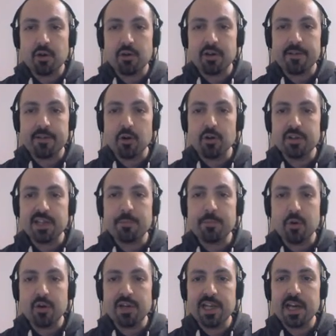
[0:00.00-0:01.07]
una volta e
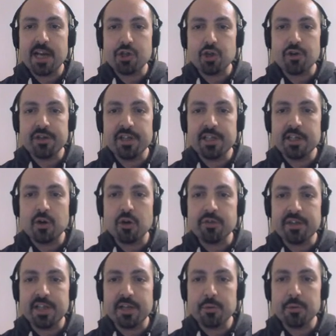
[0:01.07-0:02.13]
poi le aggiorni di
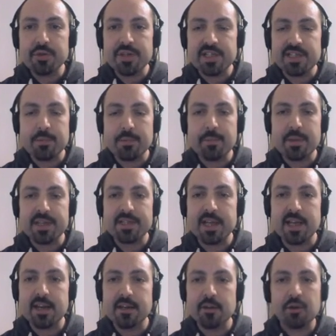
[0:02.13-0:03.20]
continuo senza mai
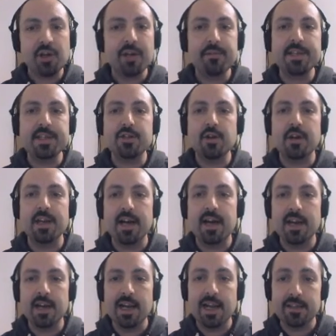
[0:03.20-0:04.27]
passare da una versione
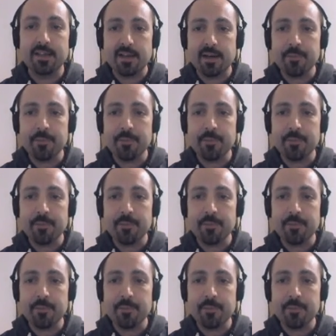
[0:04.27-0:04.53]
all'altra.